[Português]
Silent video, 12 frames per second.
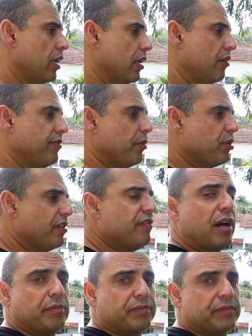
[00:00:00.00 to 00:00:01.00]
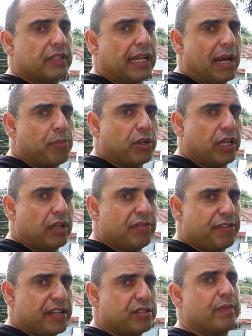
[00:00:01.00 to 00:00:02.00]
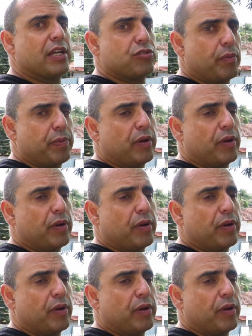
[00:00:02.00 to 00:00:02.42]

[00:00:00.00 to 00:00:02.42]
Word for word: E vamos que vamos. Daqui a pouquinho eu faço mais um,